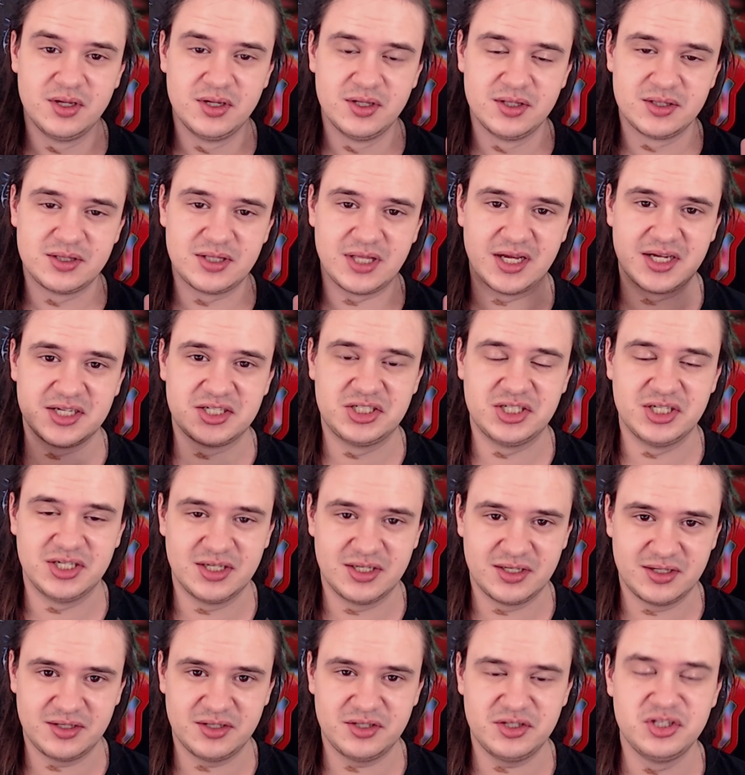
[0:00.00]

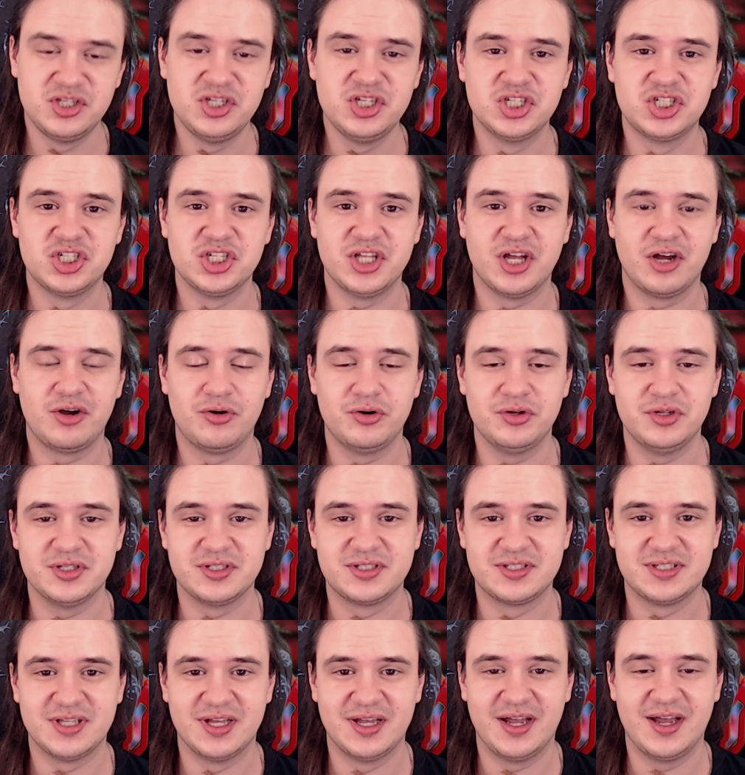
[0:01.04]
Также ниже
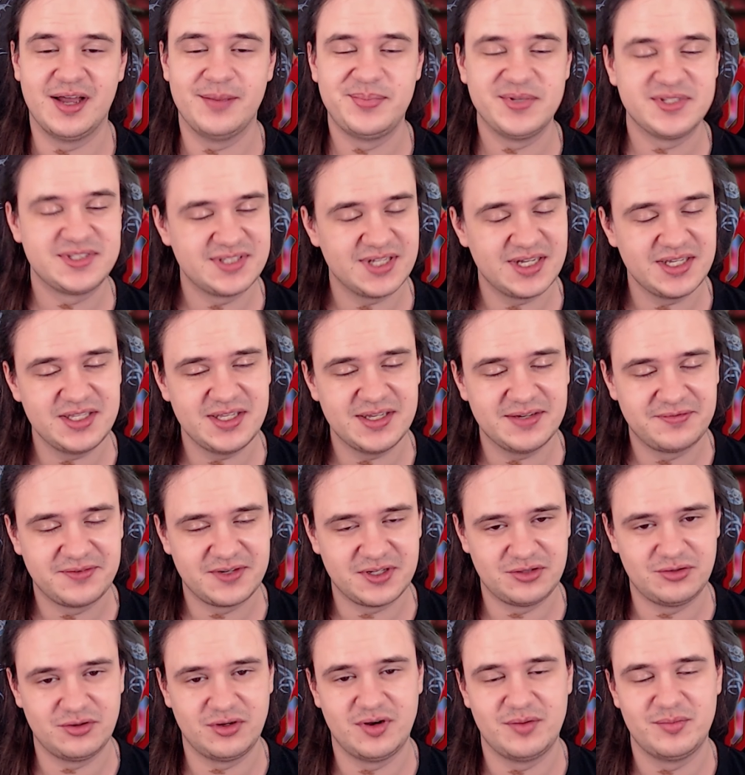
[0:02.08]
находится описание, в
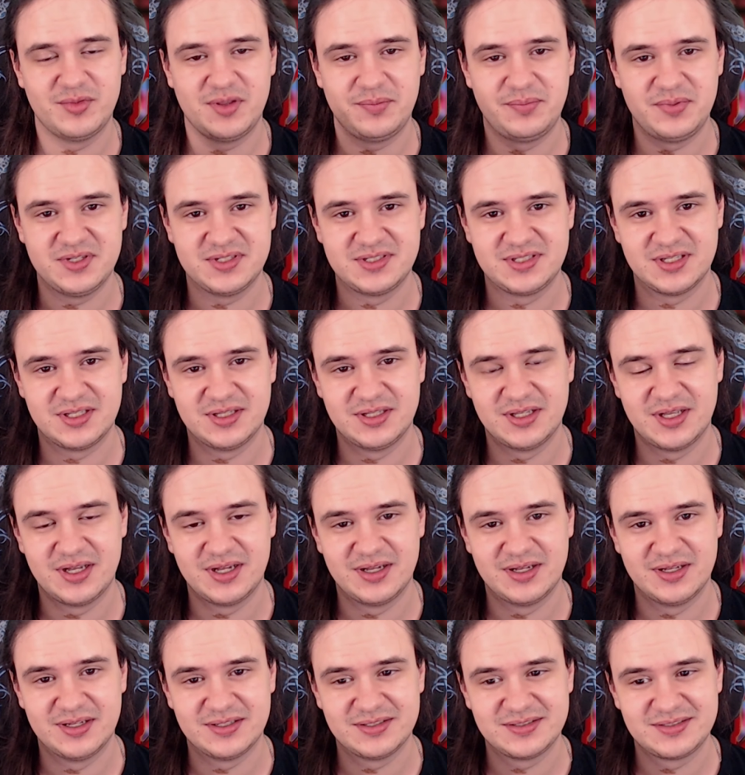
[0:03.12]
котором
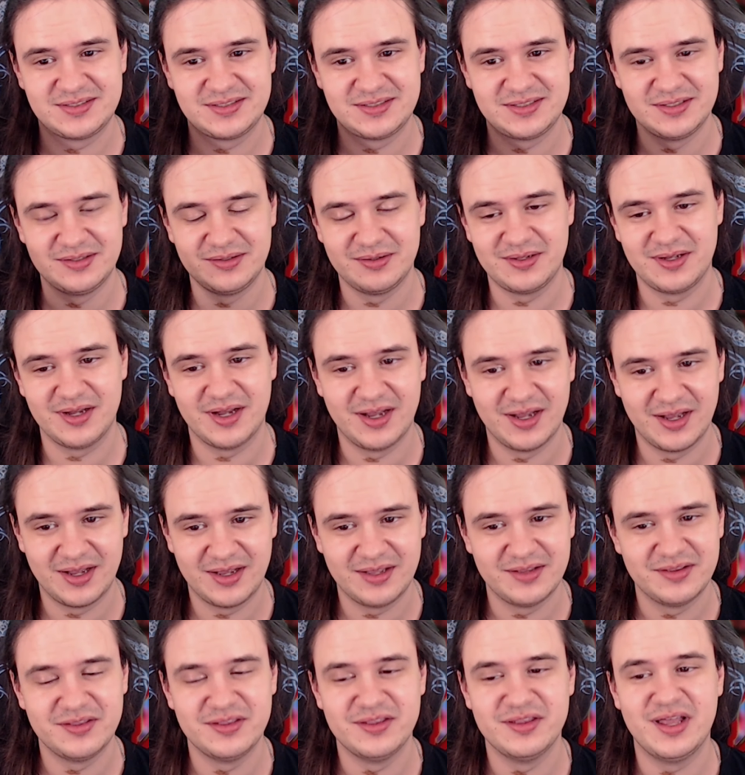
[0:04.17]
написана ссылка
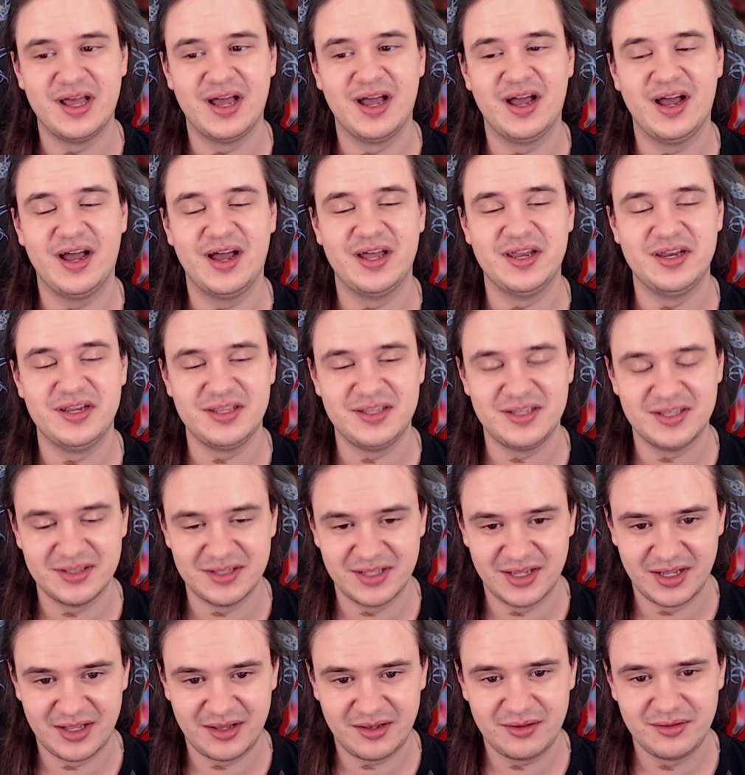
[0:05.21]
на
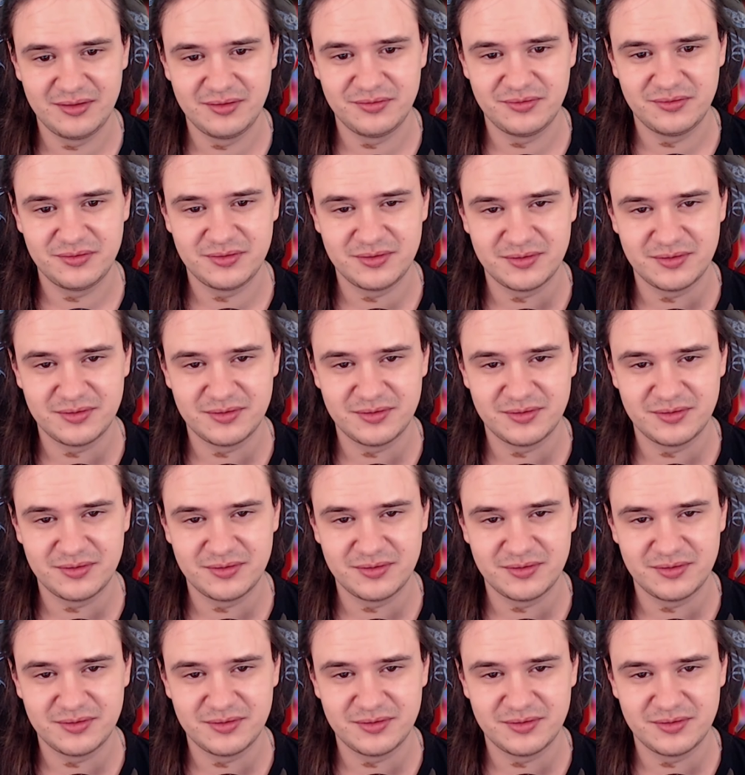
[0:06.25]
оригинал